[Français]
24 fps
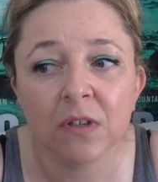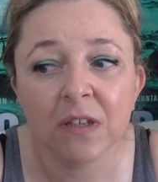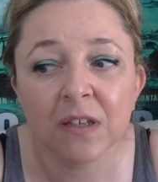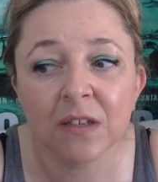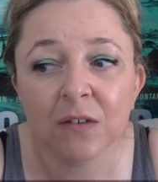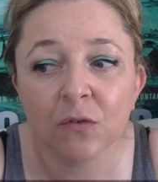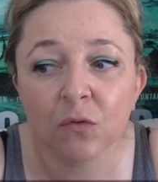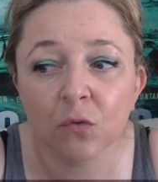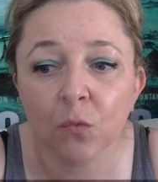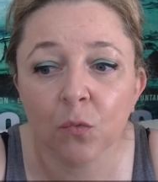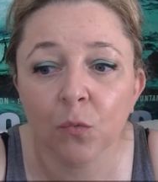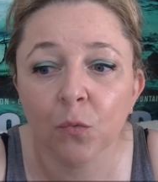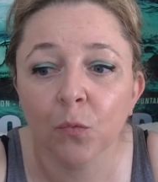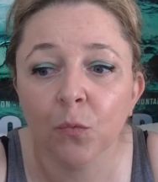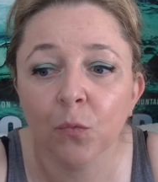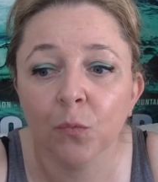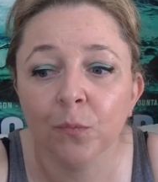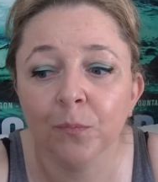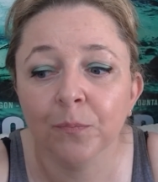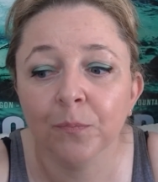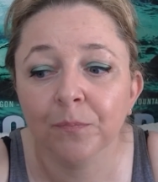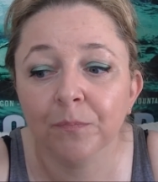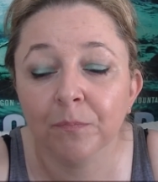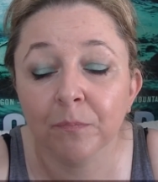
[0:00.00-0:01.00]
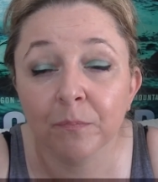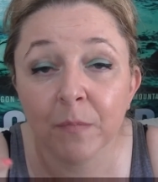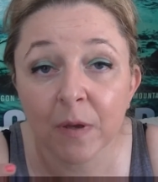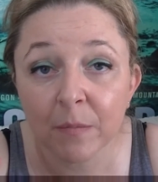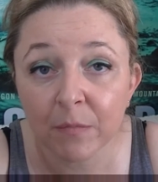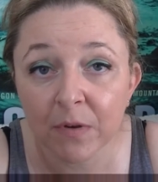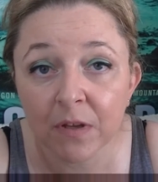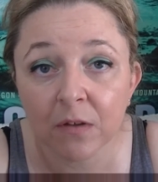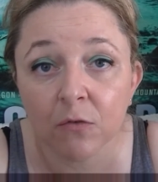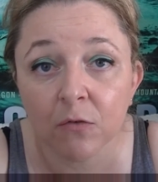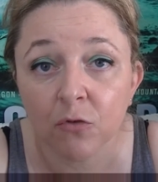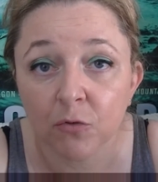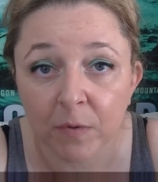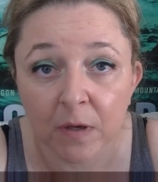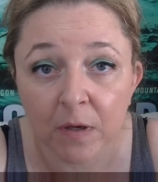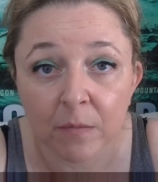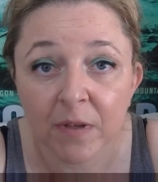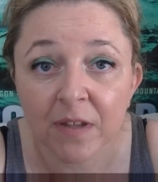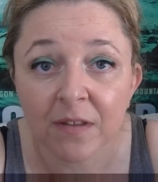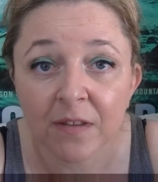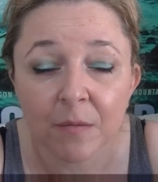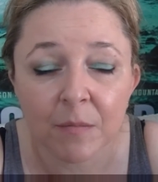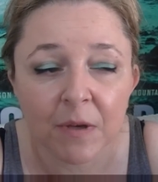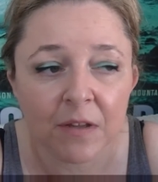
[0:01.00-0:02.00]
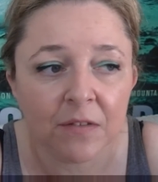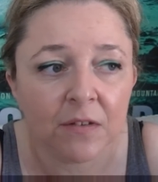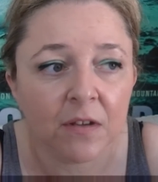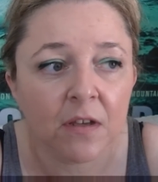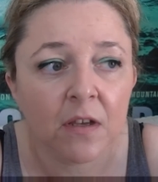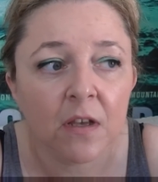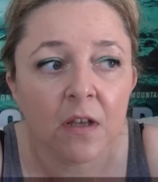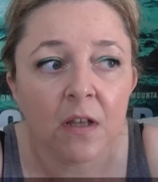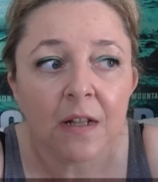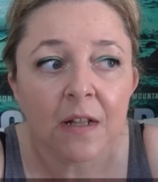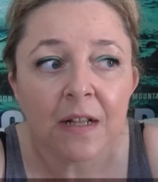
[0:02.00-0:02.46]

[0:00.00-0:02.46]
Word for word: Ils sont, même, euh, je parle bien des matins,